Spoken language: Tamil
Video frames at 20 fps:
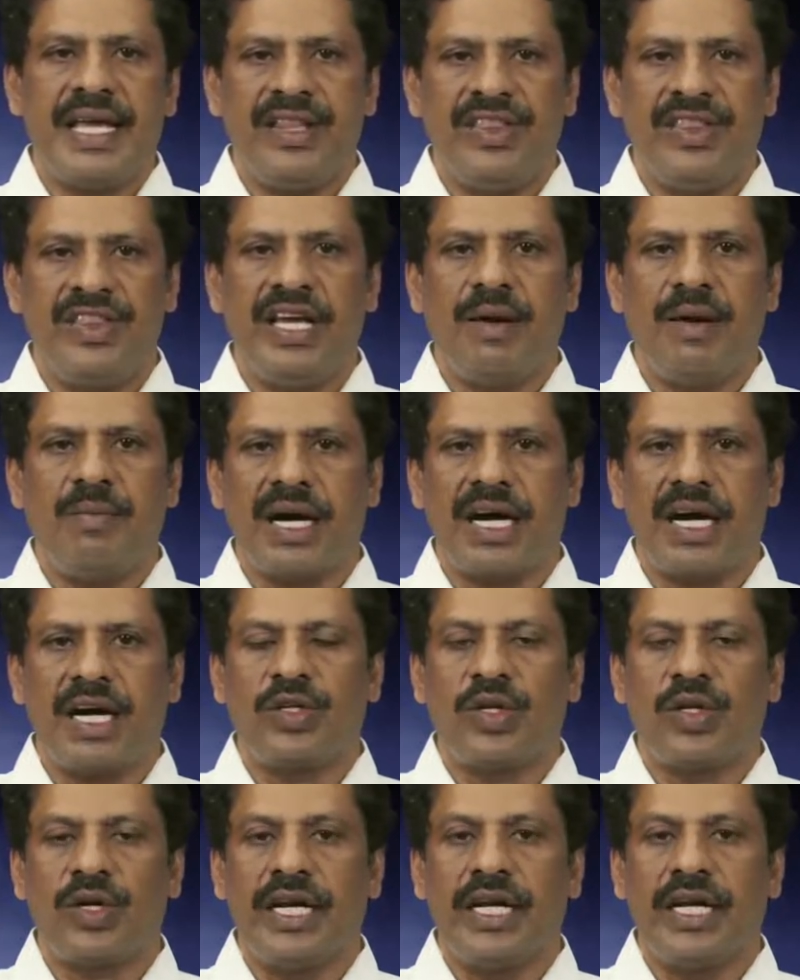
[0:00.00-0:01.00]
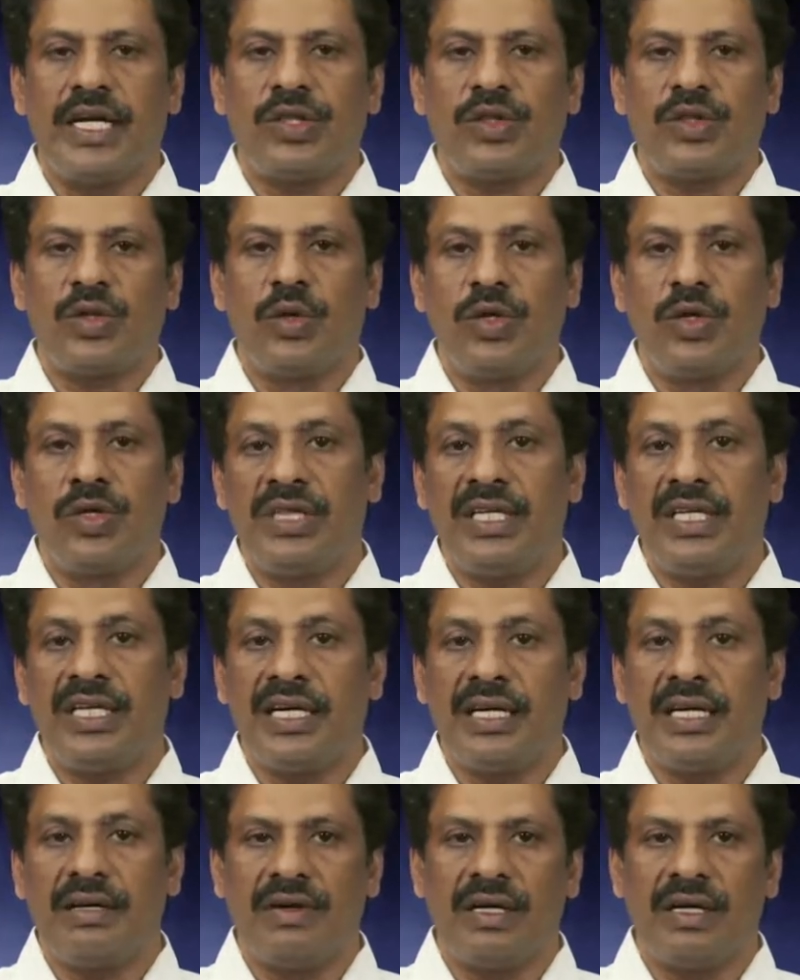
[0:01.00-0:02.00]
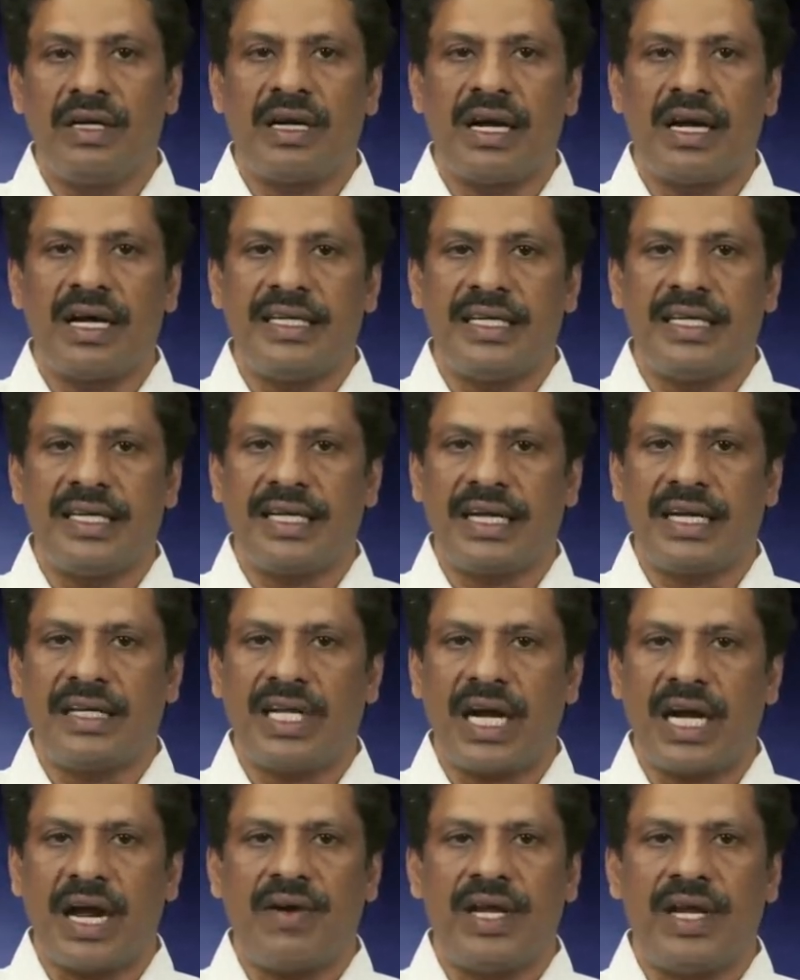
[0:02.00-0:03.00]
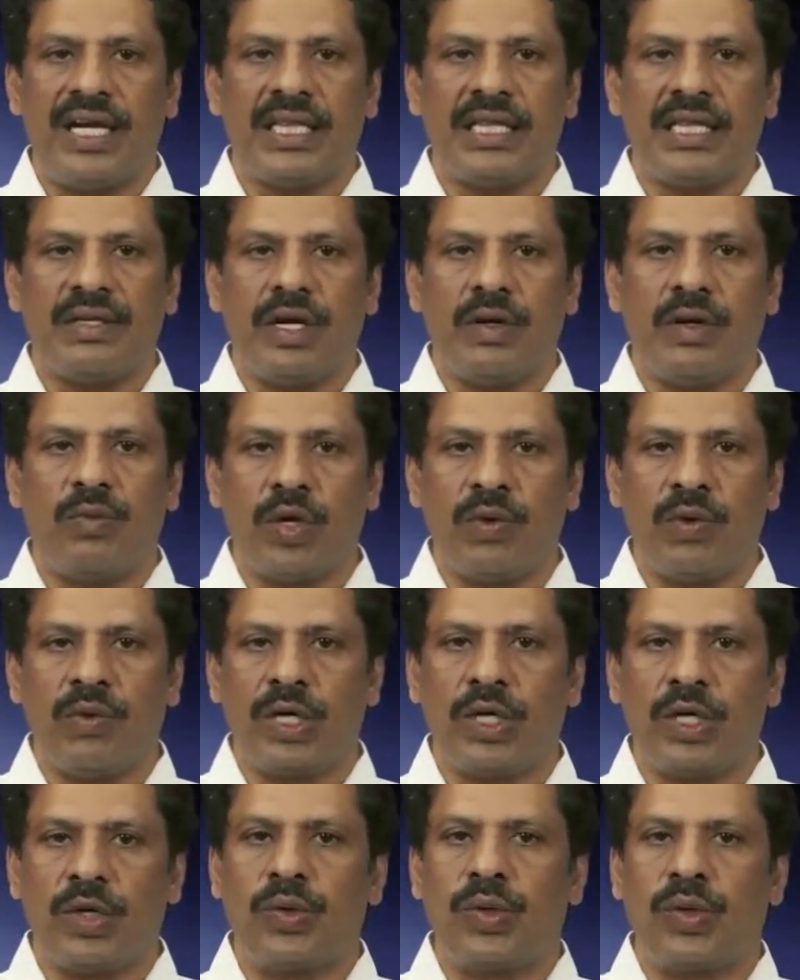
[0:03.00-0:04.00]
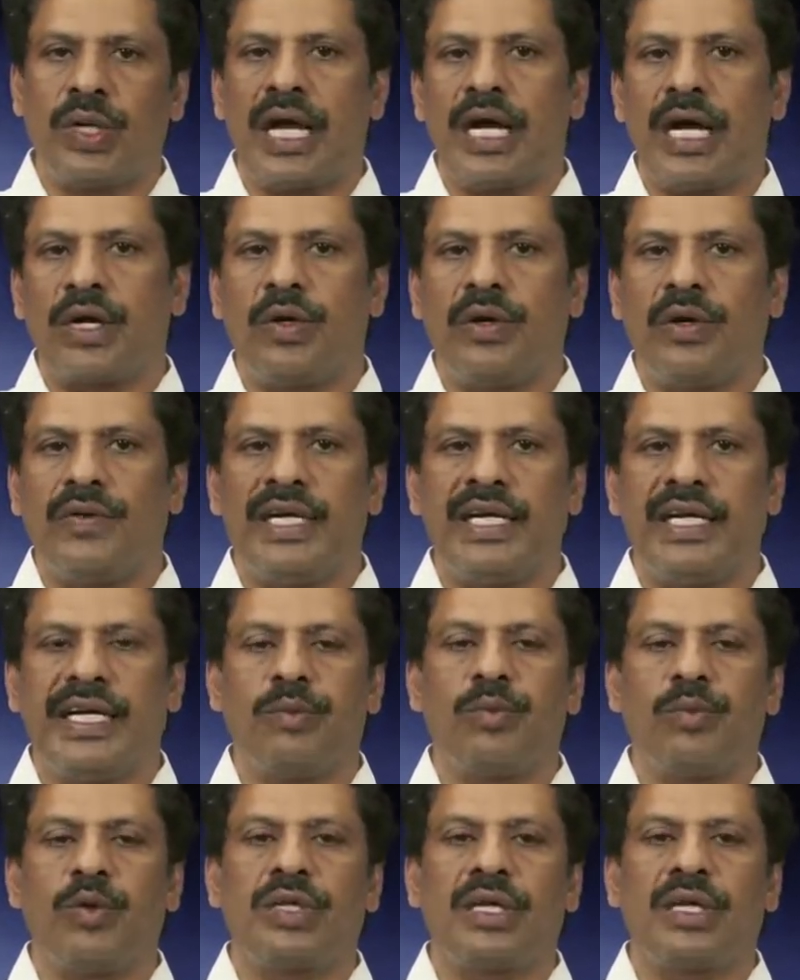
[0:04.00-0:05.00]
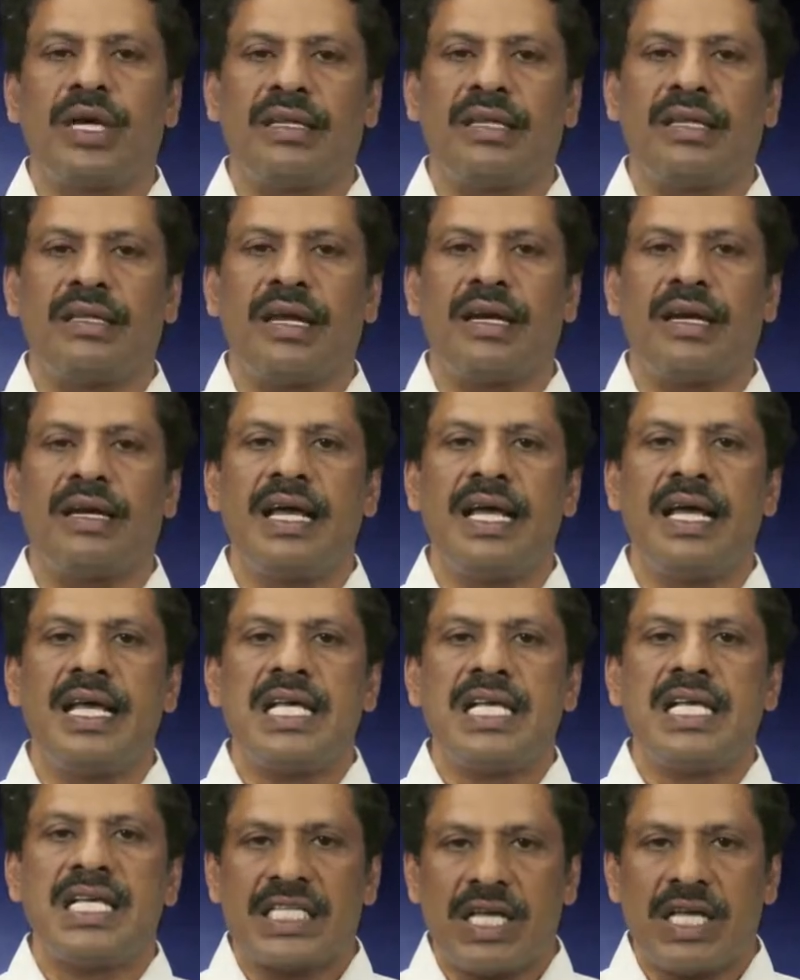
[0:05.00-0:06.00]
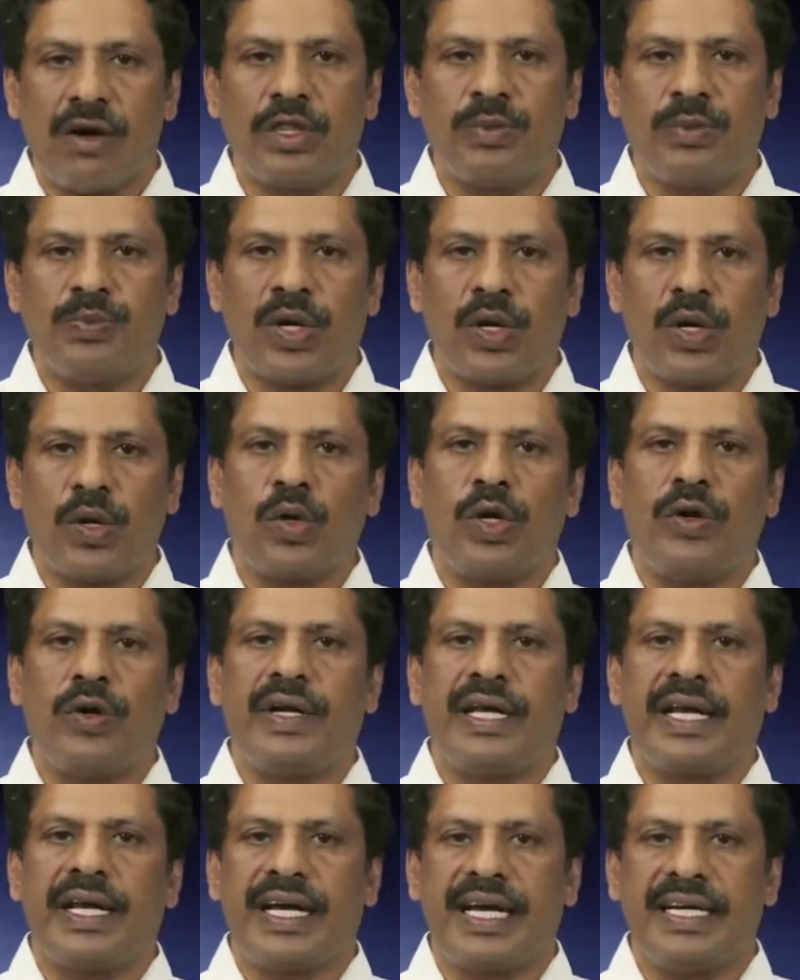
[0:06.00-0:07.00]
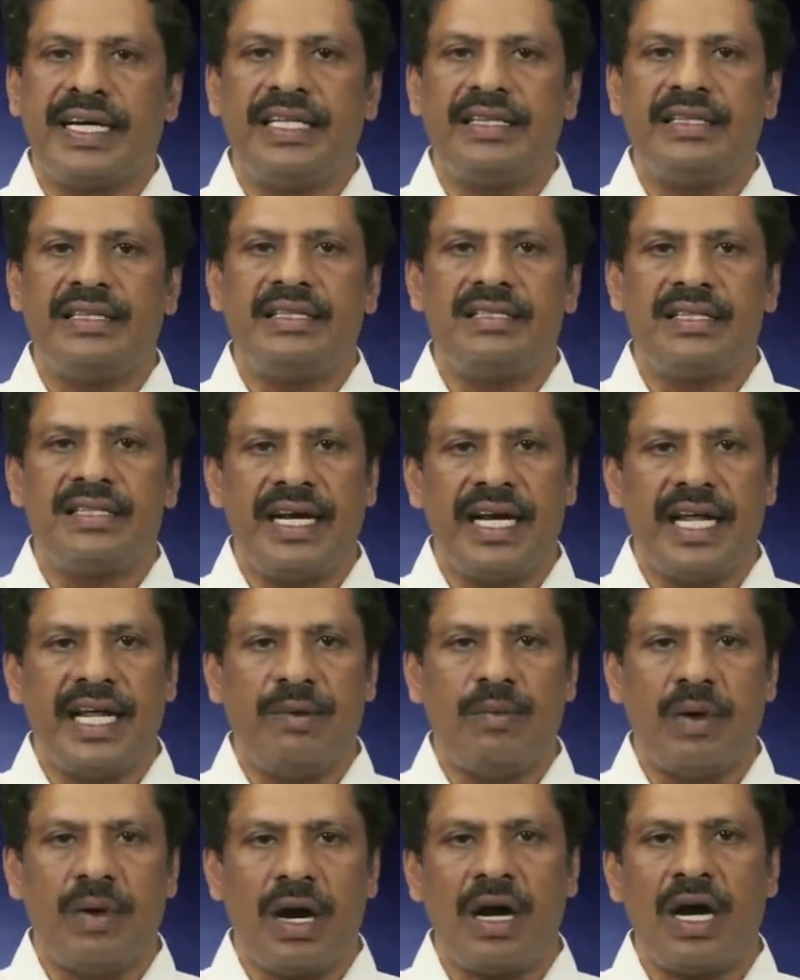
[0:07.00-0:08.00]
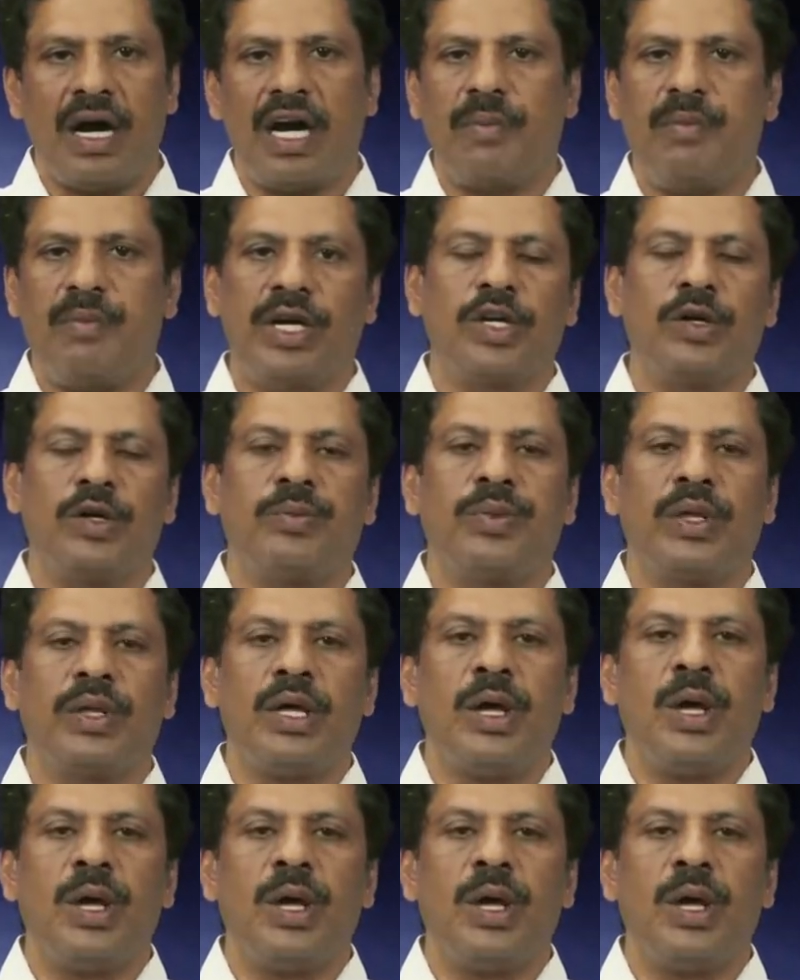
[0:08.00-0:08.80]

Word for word: இந்திய மக்கள் தொகையில் தொண்ணூத்தி ஏழு விழுக்காடு இருக்கிற திராவிட இனத்தவர்கள் ஒருவருக்கு கூட அக்குழுவில் இடம் ஒதுக்காததால் சவுத் பரோ குழுவினரை கண்டித்து சென்னை மாகாணமெங்கும்